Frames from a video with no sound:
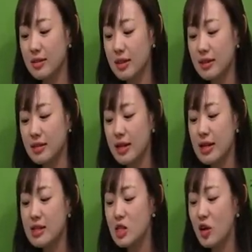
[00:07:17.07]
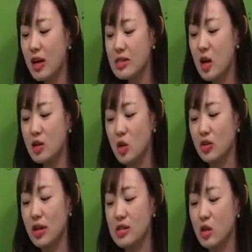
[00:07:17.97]
니은, 청에서
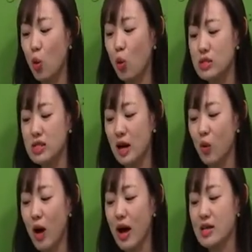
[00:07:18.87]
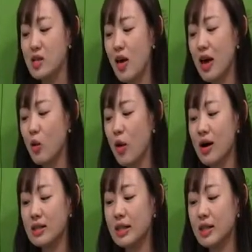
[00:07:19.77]
전해진 고증학과
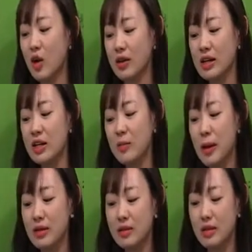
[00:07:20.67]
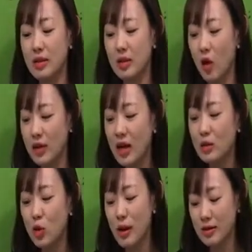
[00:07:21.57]
서양과학의 영향을
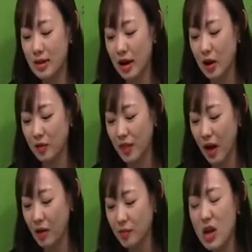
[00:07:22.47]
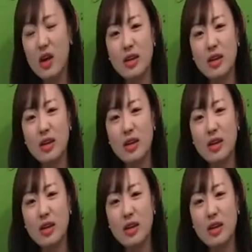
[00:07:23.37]
영향으로 발달하였다.